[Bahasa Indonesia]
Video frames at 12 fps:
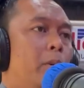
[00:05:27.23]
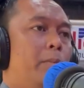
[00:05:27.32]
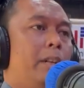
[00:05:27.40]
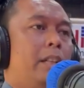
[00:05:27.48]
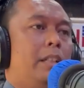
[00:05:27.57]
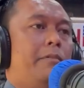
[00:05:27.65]

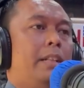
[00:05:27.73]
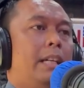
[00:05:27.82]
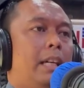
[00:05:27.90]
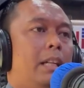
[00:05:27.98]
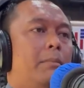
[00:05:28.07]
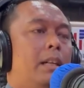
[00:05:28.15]
merupakan
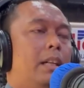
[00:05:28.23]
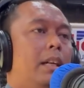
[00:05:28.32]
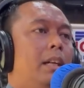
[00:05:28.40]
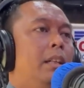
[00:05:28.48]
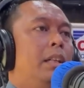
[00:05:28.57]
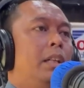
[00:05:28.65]
kewenangan, maka
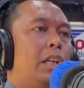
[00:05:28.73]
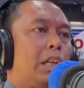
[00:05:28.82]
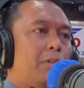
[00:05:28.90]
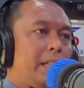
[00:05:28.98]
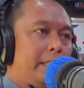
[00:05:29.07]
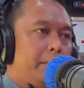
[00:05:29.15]
hmm
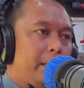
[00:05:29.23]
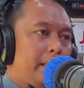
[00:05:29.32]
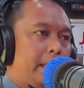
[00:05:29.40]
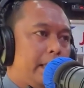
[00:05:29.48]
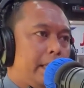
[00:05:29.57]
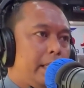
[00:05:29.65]
kewajiban
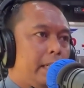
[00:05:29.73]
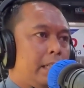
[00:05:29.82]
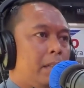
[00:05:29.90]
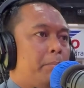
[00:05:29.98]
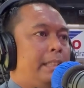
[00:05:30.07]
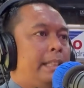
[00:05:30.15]
dari kita
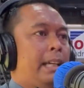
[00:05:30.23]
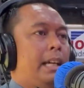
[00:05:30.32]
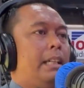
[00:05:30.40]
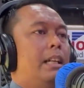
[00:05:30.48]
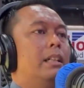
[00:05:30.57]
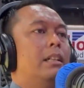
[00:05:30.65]
adalah
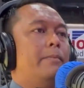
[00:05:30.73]
menyerahkan